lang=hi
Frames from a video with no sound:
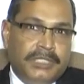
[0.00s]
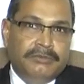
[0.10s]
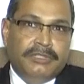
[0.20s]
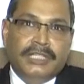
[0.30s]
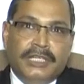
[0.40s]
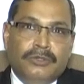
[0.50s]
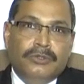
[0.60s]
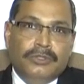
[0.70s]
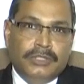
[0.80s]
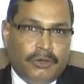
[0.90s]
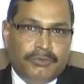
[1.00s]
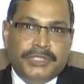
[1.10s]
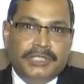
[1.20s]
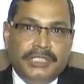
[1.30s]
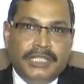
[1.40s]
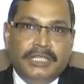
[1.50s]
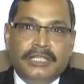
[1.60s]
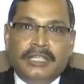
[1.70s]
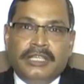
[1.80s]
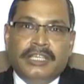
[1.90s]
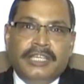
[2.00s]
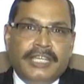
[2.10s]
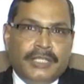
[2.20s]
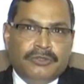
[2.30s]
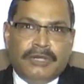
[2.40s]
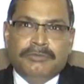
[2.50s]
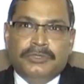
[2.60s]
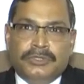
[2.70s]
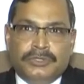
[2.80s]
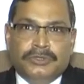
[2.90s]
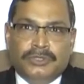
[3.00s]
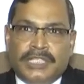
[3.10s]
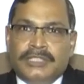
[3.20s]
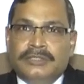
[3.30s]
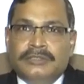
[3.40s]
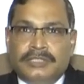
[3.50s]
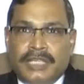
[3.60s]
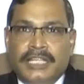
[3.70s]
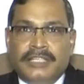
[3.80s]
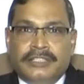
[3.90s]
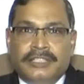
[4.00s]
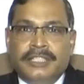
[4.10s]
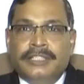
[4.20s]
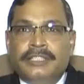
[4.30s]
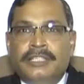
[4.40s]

अधिवक्ता गणों को ऑप्शन दिया कि या तो आप खुद स्वतः खाली कर दें